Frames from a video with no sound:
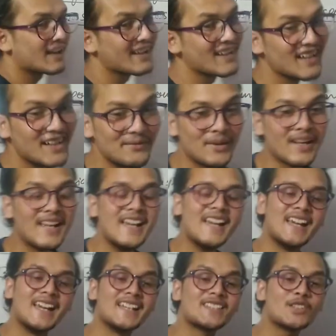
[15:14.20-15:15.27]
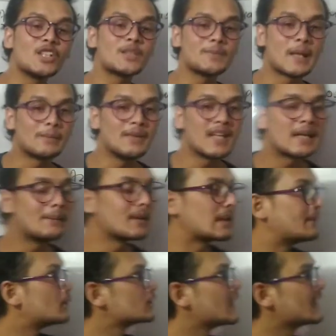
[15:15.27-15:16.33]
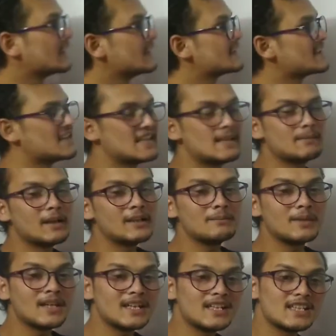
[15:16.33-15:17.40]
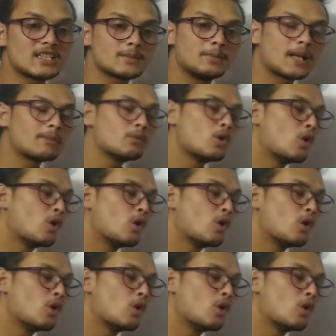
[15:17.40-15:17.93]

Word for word: रहे हैं यहां पर एजोस्पर्मिया का मतलब होता है कि सीमेन में स्पर्म